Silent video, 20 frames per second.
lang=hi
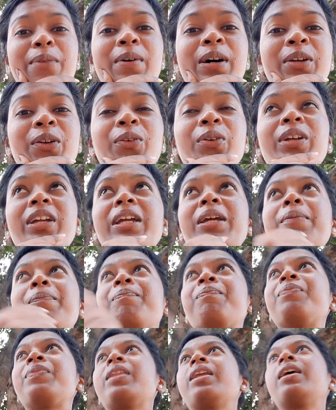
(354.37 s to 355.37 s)
हुआ क्योंकि
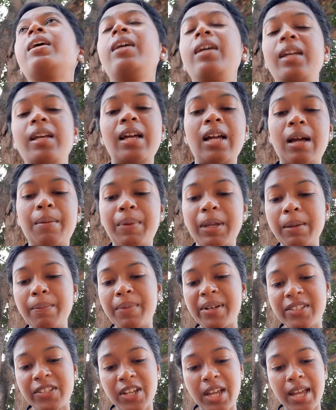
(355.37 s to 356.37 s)
अभी
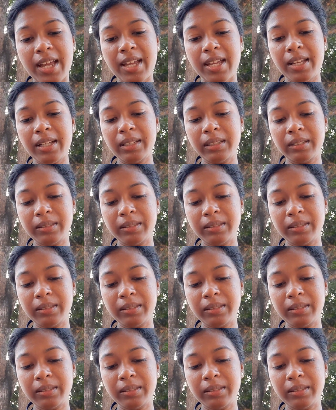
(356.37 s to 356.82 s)
बजा है